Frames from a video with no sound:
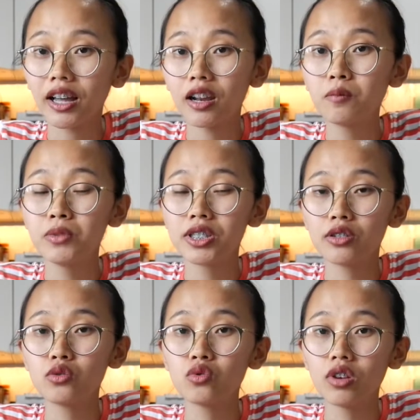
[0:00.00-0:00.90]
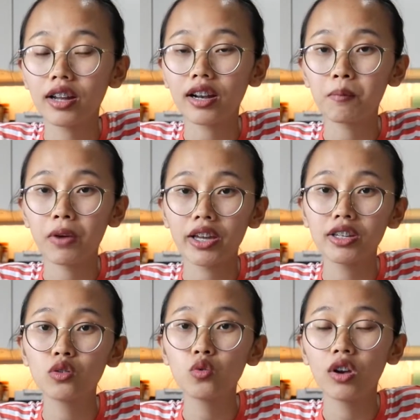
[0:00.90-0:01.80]
kalian bisa juga
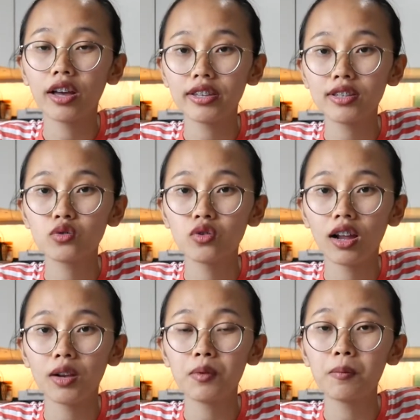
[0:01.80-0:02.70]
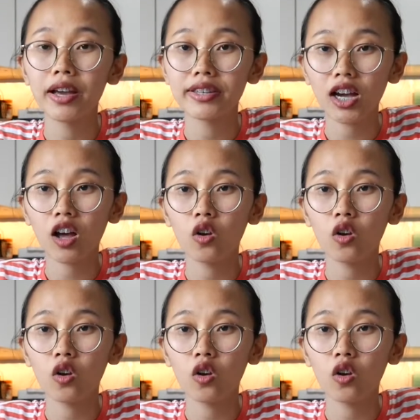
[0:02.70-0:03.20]
nambahin gulanya juga lebih banyak.